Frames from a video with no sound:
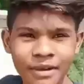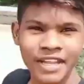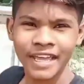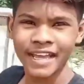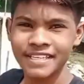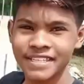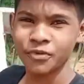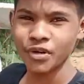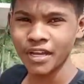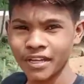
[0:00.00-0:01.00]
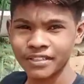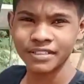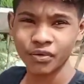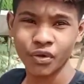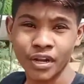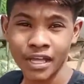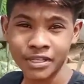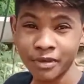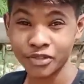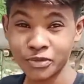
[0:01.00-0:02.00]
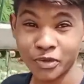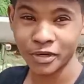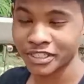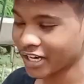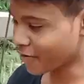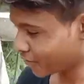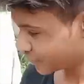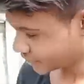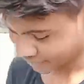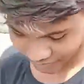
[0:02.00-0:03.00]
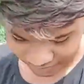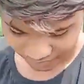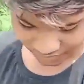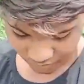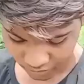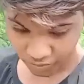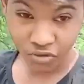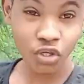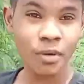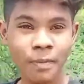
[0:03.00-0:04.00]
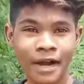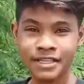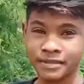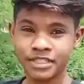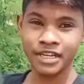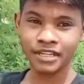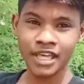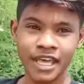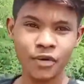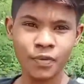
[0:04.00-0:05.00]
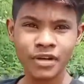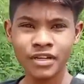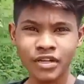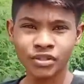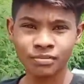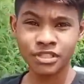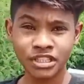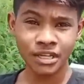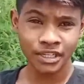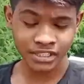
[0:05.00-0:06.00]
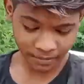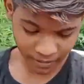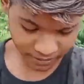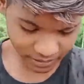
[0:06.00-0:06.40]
बनाया गाइस ये पूरा और आज मैं इसके ऊपर चढ़ाऊँ चलो भाई पानी छिड़क दिया है ऊपर तो अब चलते हैं नीचे फटाफट